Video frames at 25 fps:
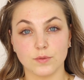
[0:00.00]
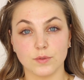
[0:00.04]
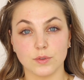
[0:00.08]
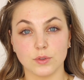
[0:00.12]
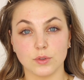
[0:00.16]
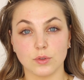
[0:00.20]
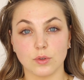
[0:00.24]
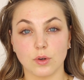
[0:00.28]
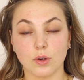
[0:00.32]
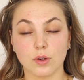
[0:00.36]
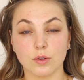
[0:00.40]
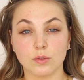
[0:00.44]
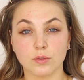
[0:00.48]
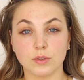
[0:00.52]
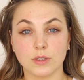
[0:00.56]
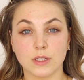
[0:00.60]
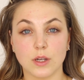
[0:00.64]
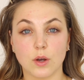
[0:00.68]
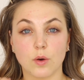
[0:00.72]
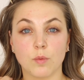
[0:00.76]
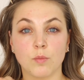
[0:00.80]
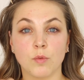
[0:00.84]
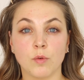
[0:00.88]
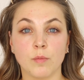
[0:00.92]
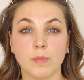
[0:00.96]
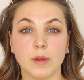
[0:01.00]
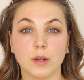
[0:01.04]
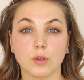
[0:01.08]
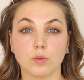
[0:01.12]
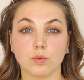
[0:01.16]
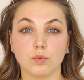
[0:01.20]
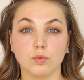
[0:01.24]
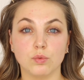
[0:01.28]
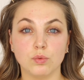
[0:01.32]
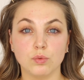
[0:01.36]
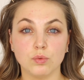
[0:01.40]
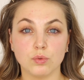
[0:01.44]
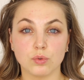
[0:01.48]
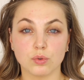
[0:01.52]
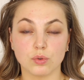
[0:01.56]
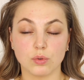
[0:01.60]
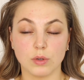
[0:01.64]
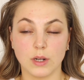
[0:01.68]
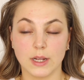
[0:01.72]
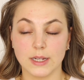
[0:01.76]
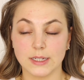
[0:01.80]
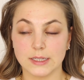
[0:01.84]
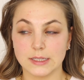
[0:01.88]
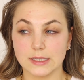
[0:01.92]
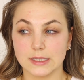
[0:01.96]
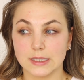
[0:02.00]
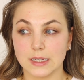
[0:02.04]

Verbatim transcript: versorgen und sie auch einen Moment ruhen zu lassen.